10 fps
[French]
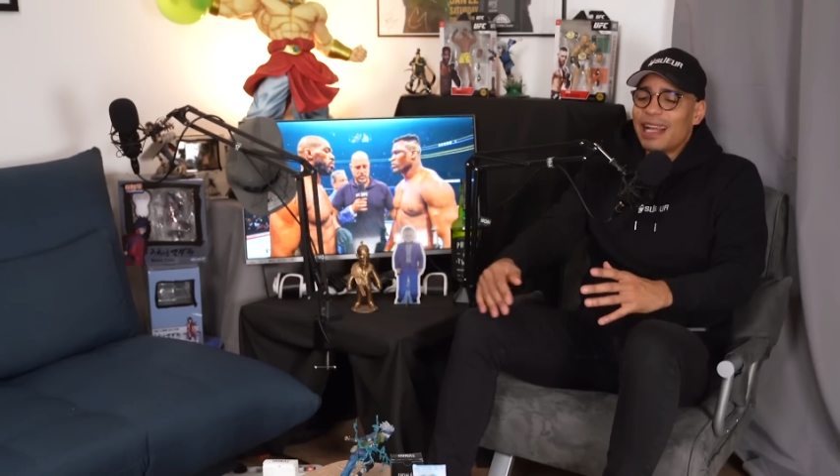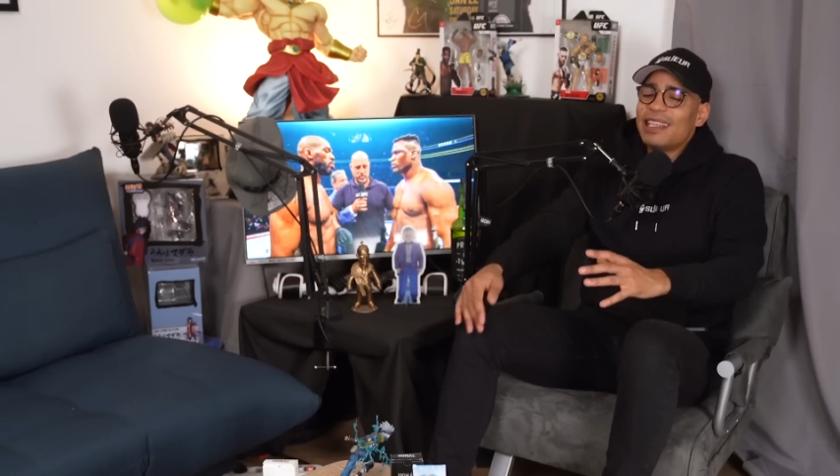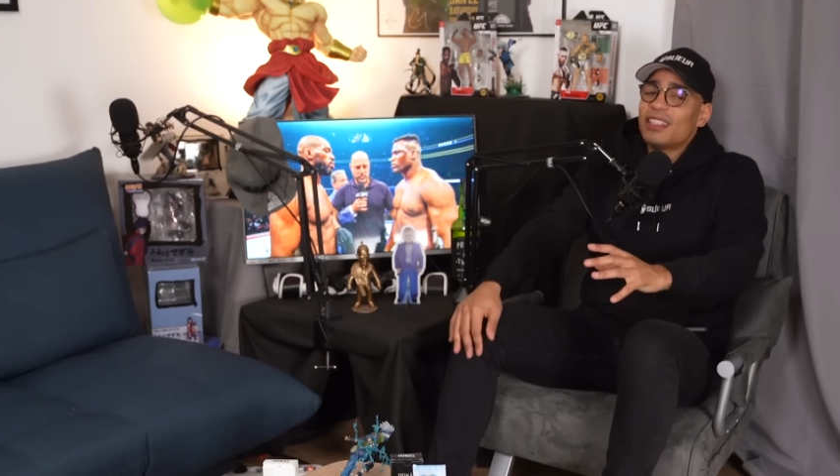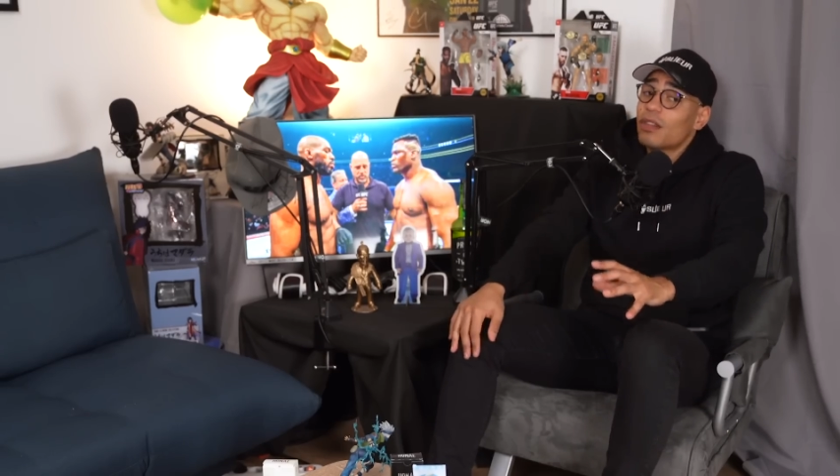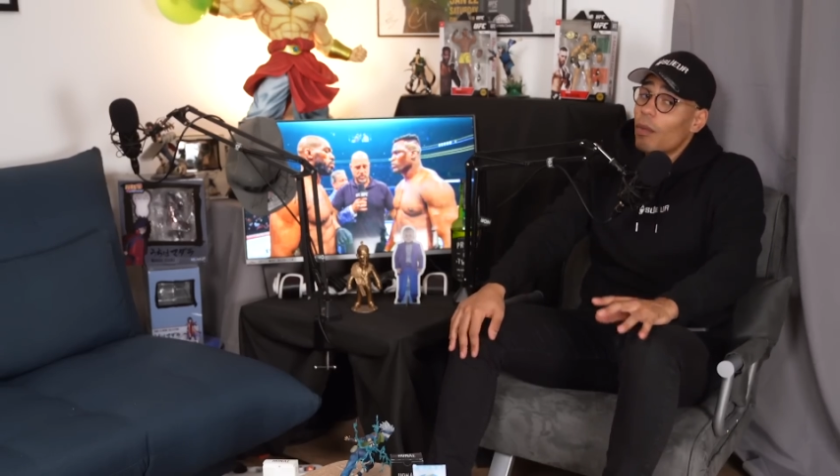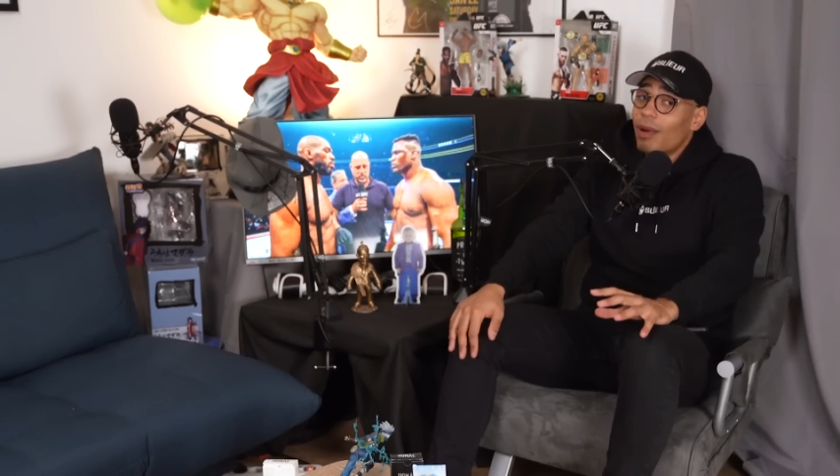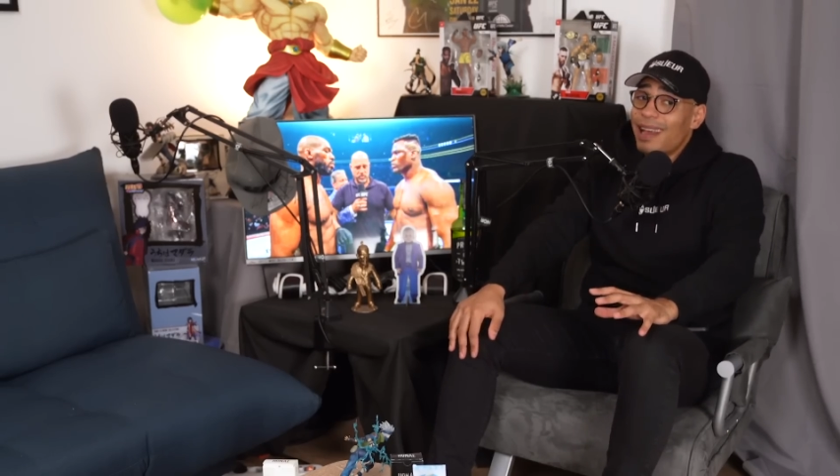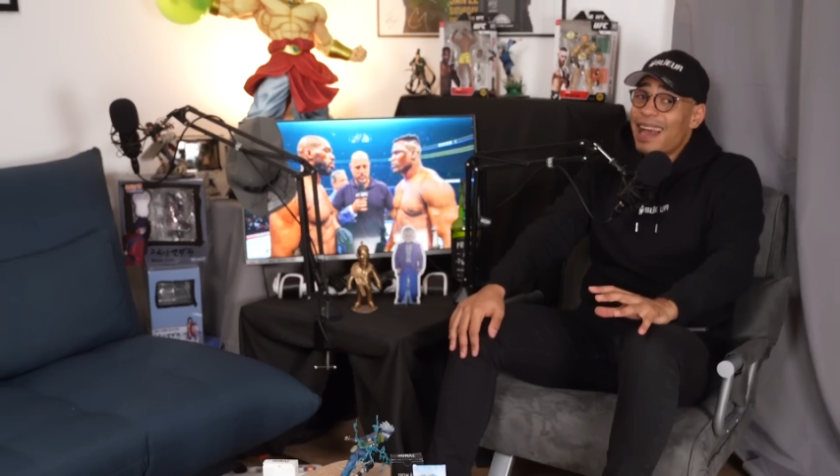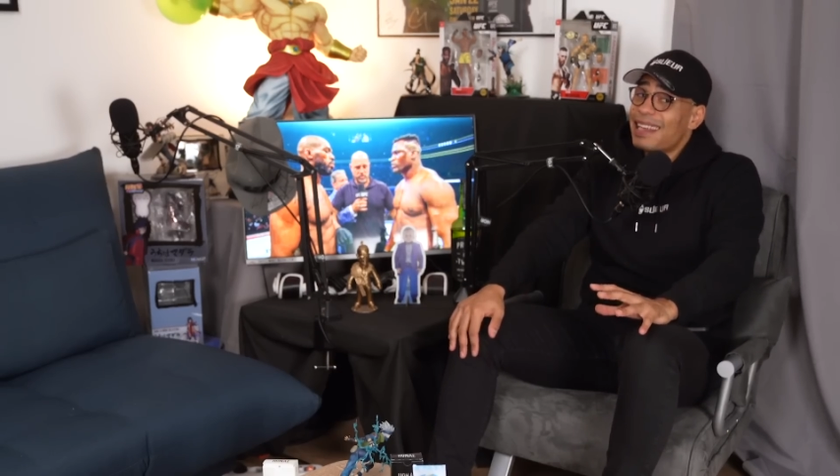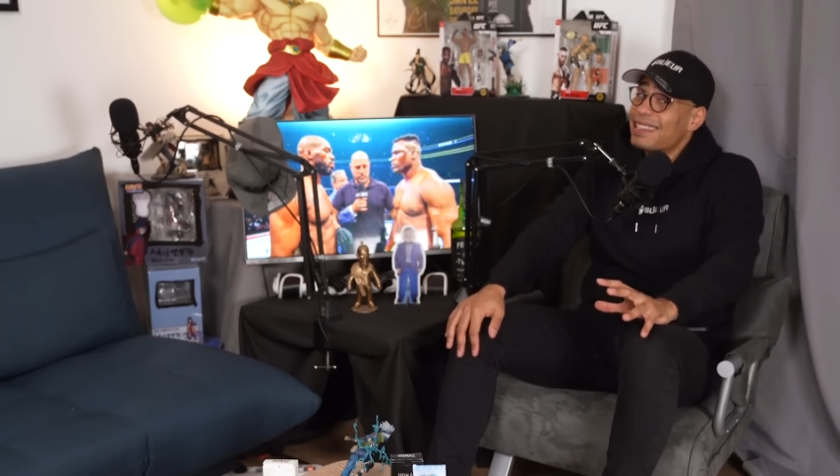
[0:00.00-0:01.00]
Et là, il semble
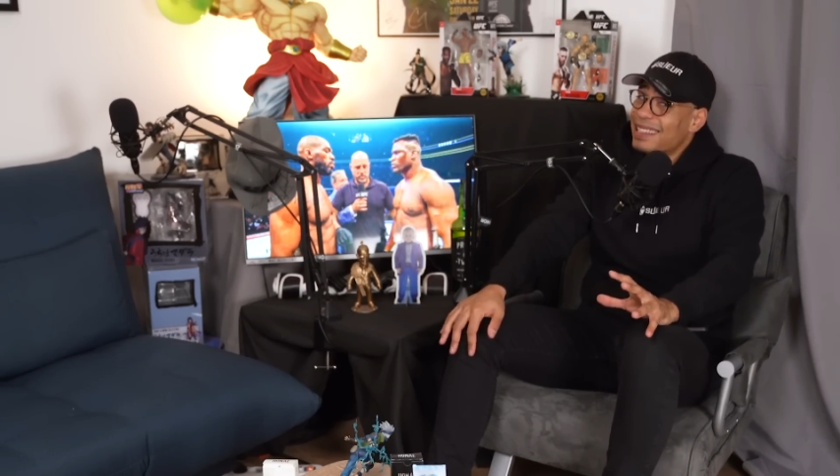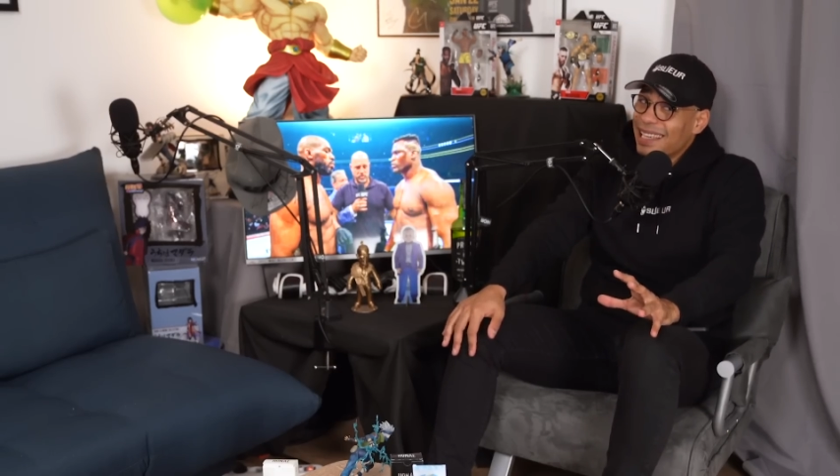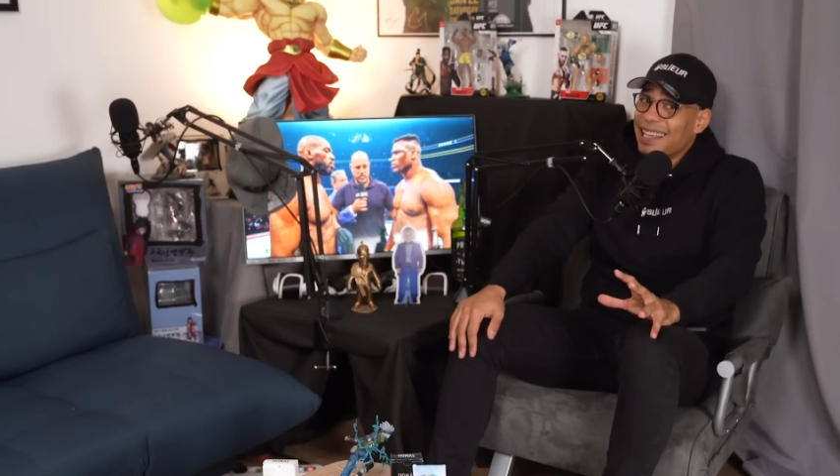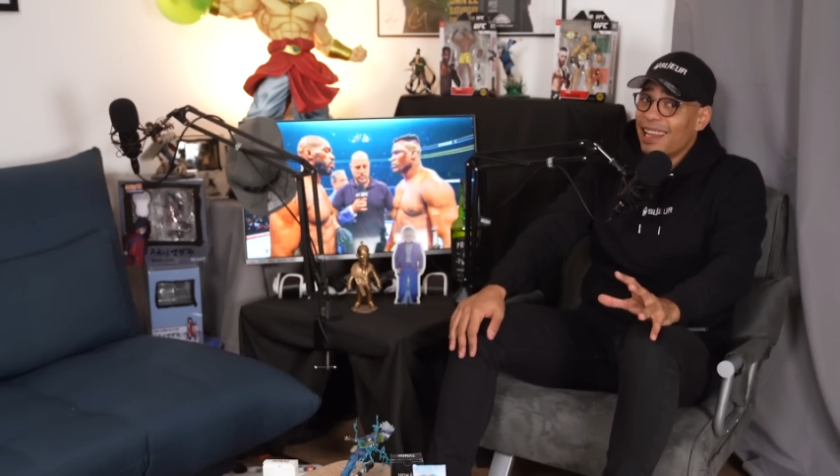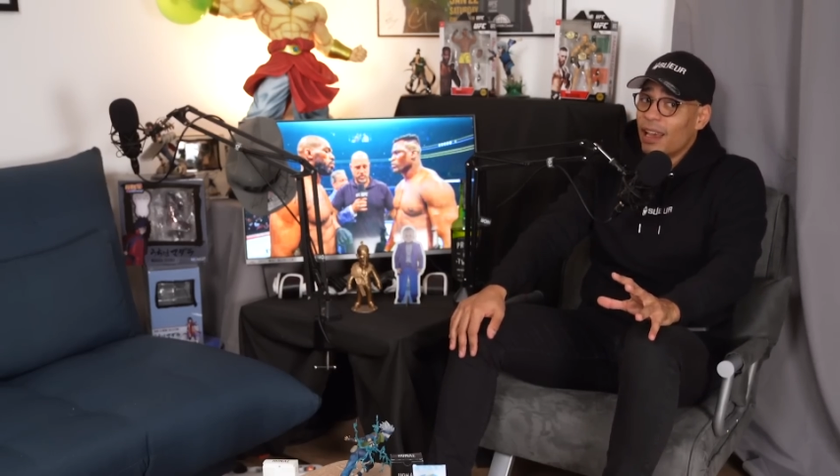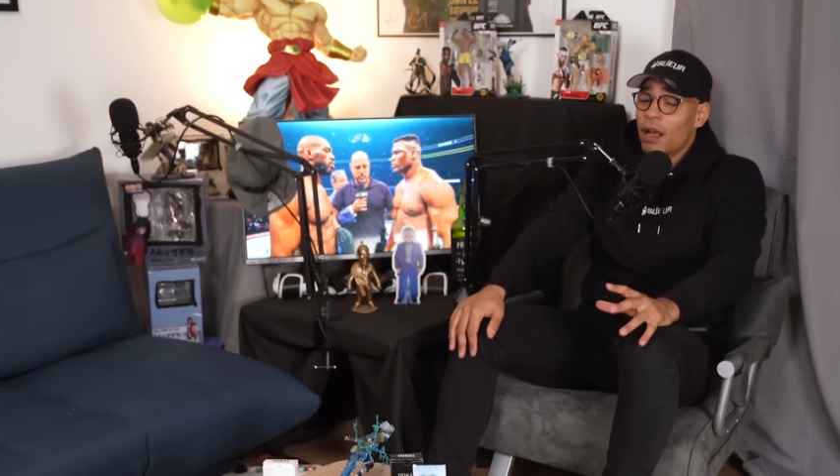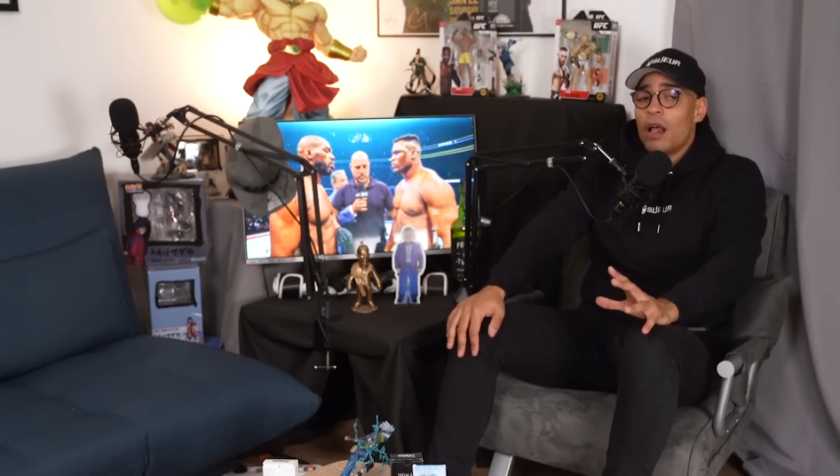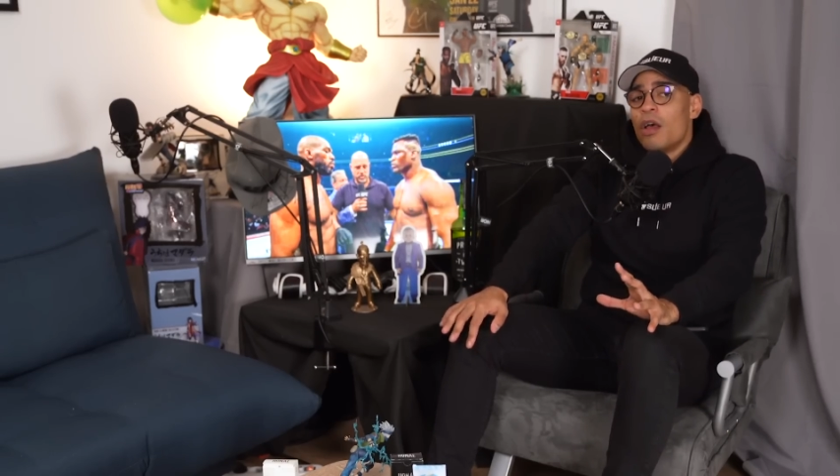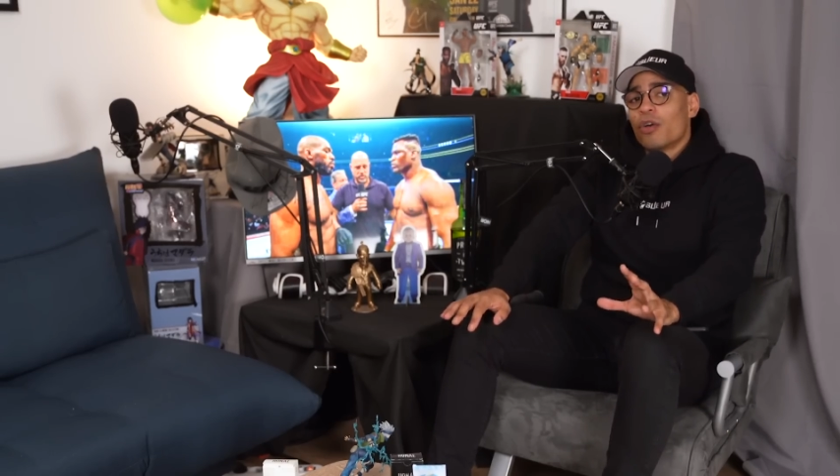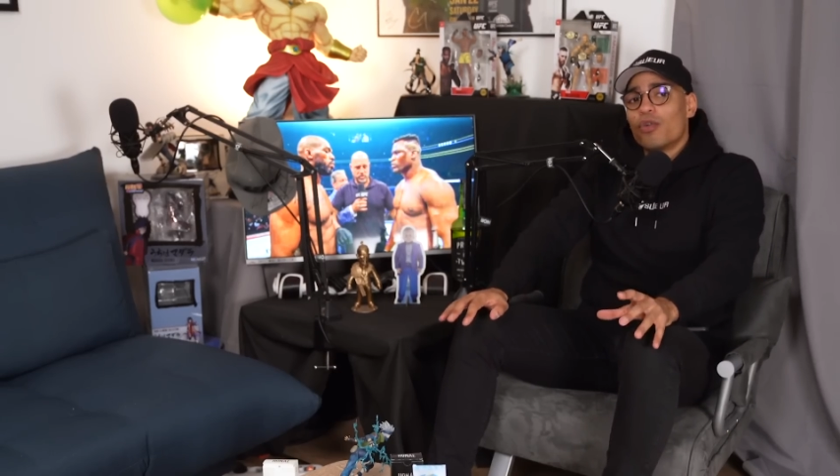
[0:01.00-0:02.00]
assez clair
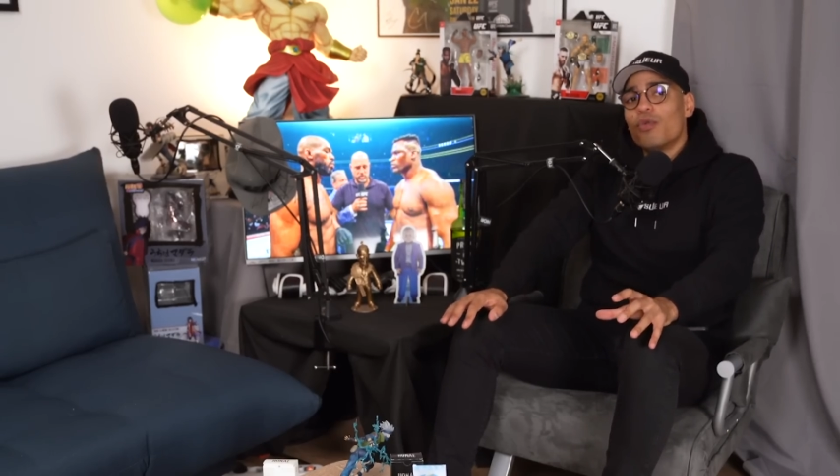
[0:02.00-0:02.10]
que